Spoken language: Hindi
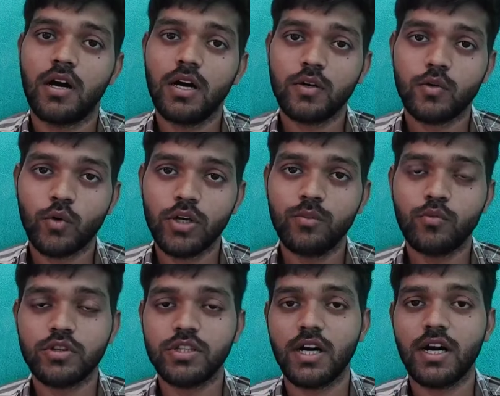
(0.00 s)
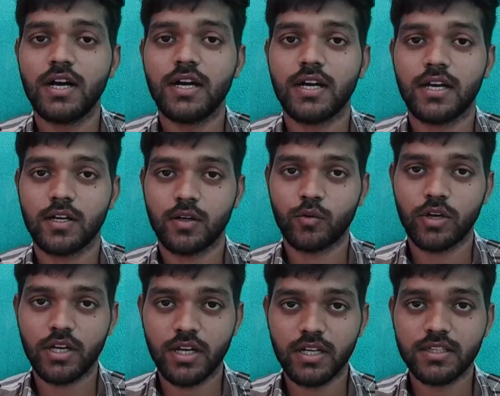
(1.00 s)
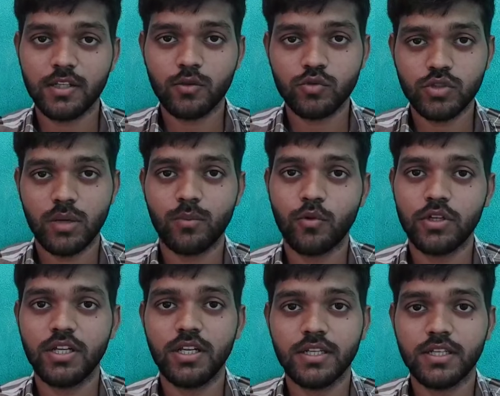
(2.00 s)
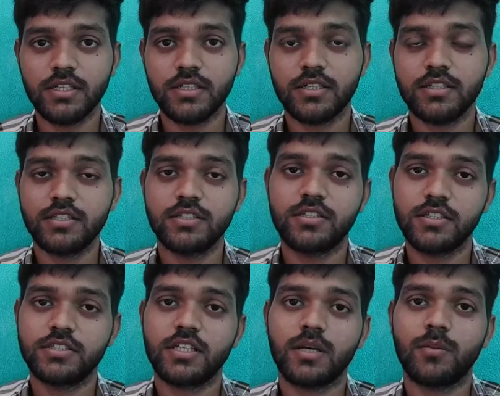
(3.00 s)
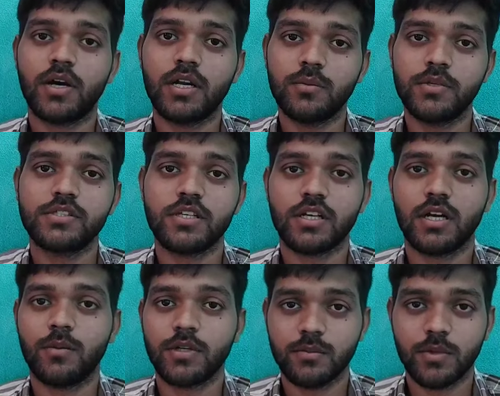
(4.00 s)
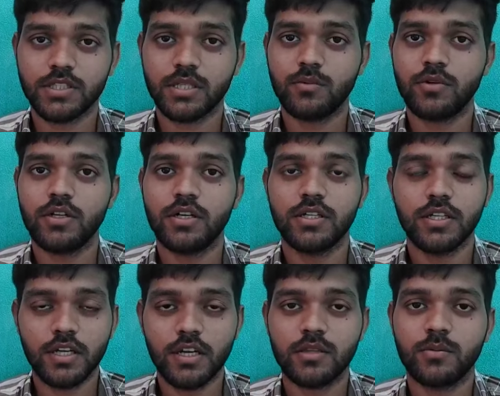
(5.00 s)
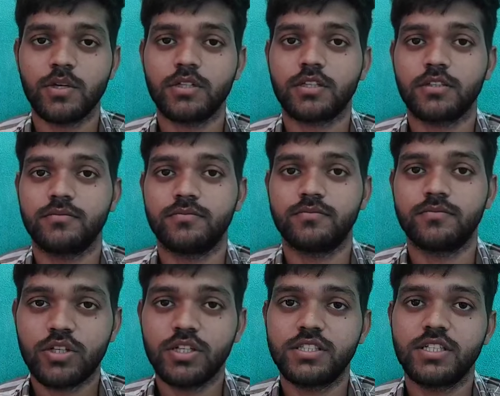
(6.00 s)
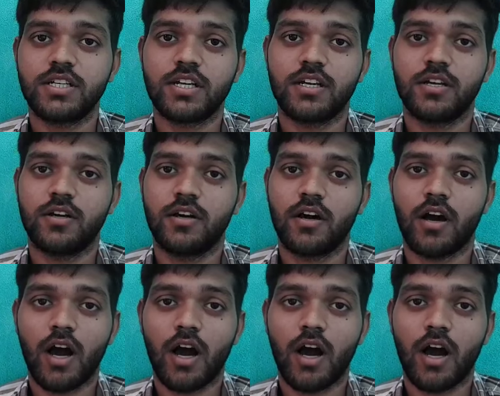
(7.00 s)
हाँ कोई मुद्दा है कोई गलत है तो उससे आप बोलिए लेकिन किसी टीचर के बारे में इस तरह का अवध भाषा बोलना ये गलत बात है वो टीचर है